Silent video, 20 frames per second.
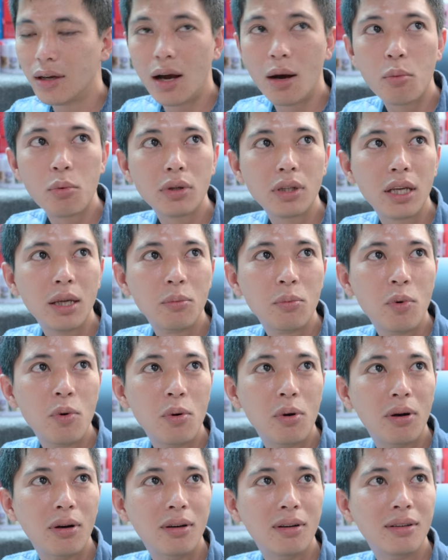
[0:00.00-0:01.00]
không có tiền mua
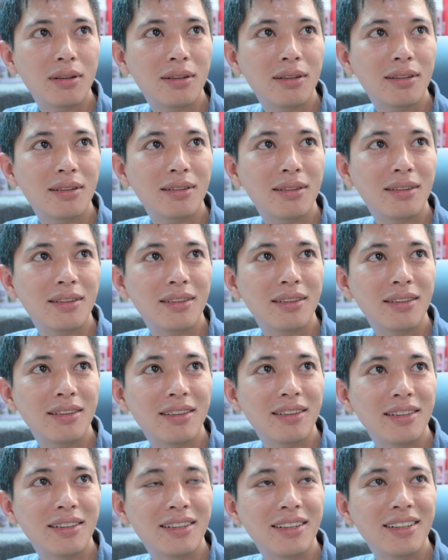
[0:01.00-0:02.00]

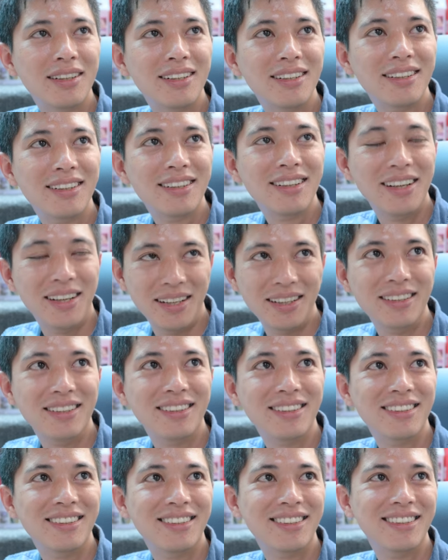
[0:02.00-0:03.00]
không có tiền mua hả
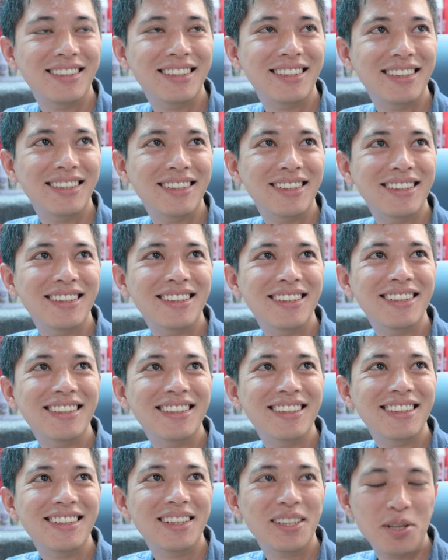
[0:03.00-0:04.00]
tại anh thích khẩu lớn
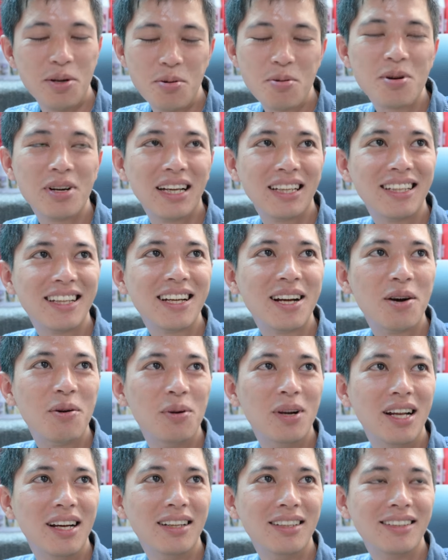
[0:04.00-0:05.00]
đúng không đúng rồi anh thích
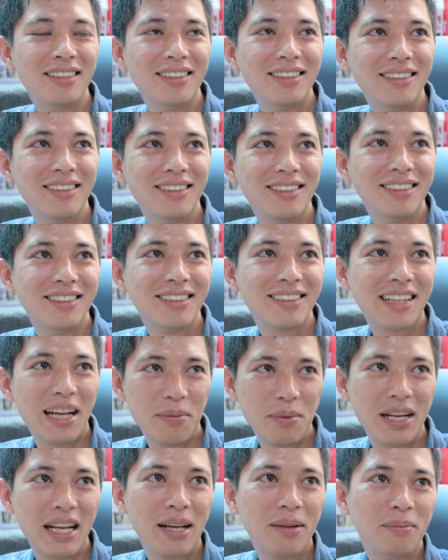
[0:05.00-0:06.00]
khẩu lớn ok
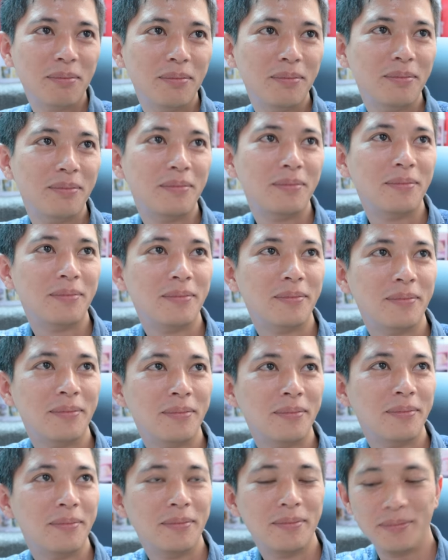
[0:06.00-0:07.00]
cảm ơn em cảm
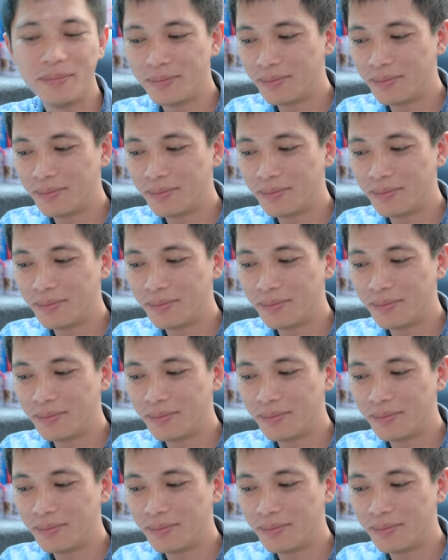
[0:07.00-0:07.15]
ơn anh